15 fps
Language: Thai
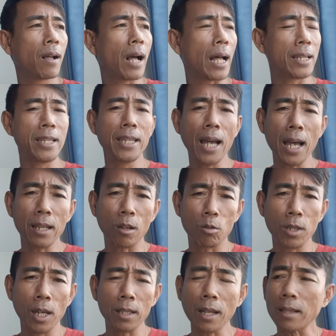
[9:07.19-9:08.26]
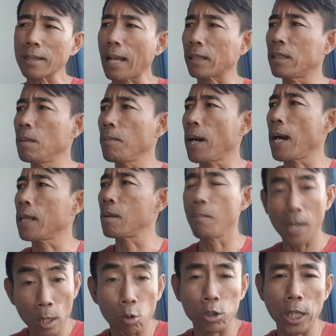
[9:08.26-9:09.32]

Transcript: อริยะเหล่านี้ท่านตัดขึ้นมาเนี่ยมีอยู่